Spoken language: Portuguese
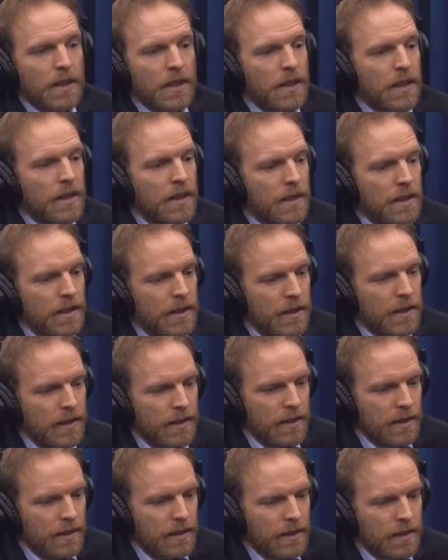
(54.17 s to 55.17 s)
é,
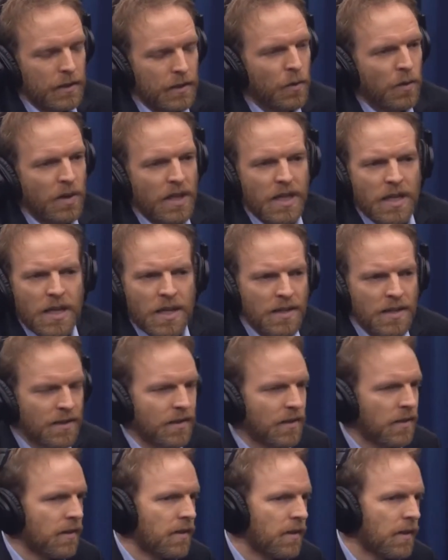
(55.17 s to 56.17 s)

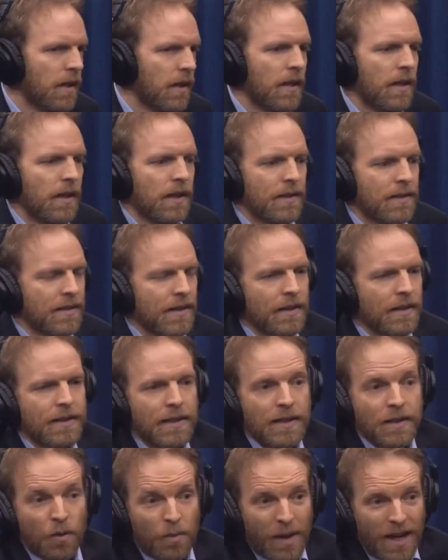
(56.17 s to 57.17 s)
conquistas etc.
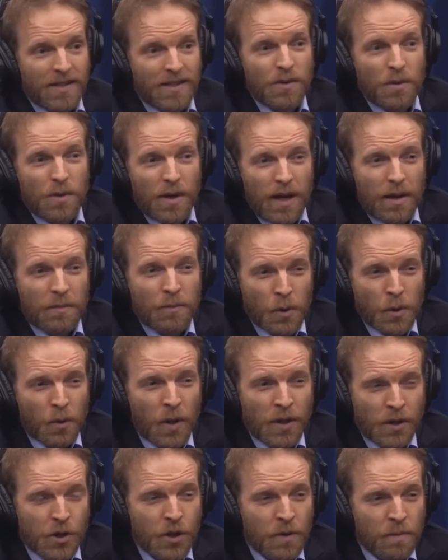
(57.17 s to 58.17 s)
Então o Brasil é muito
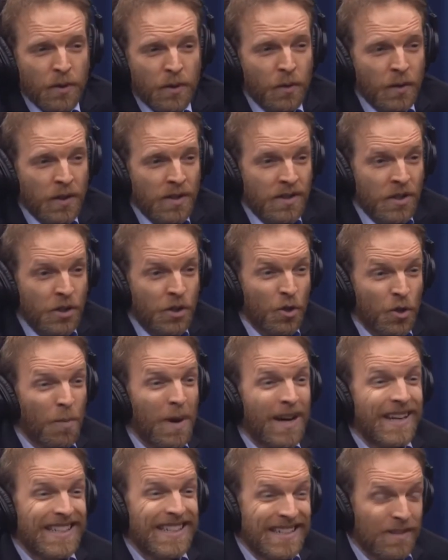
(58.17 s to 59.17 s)
atípico nesse sentido,
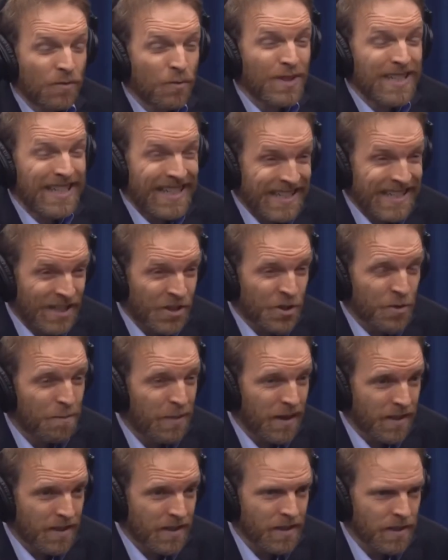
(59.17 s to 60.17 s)
uma, um grande
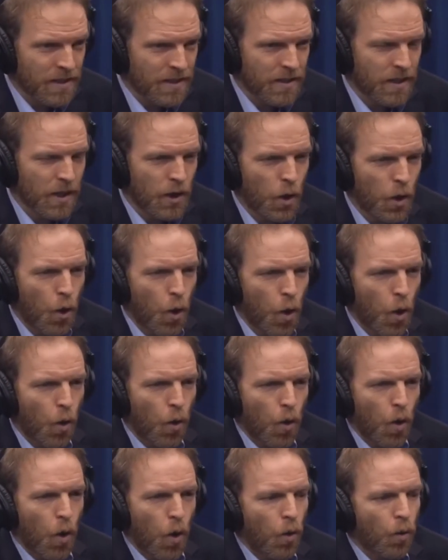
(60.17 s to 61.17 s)
país
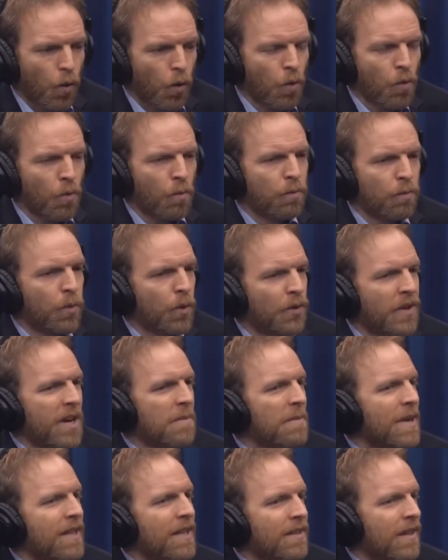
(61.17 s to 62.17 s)
com um poder
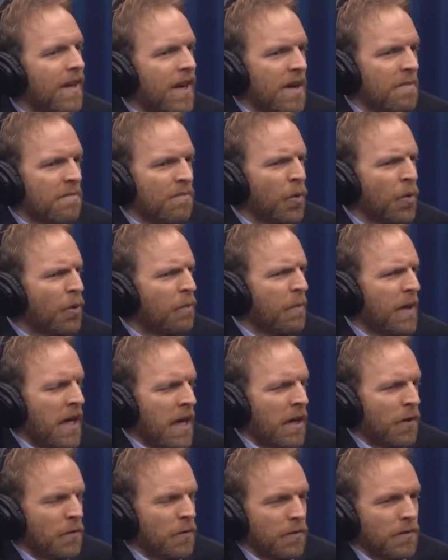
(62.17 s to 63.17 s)
militar muito
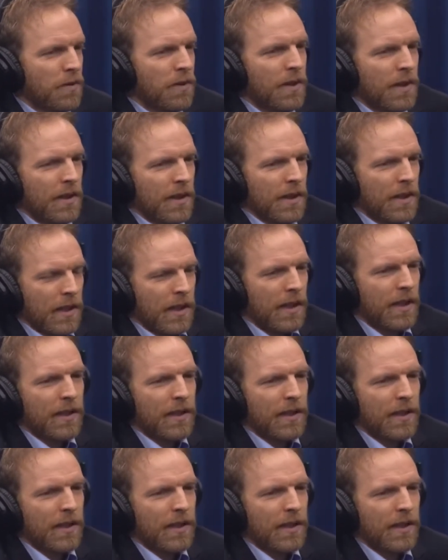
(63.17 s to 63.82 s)
pequeno. Né?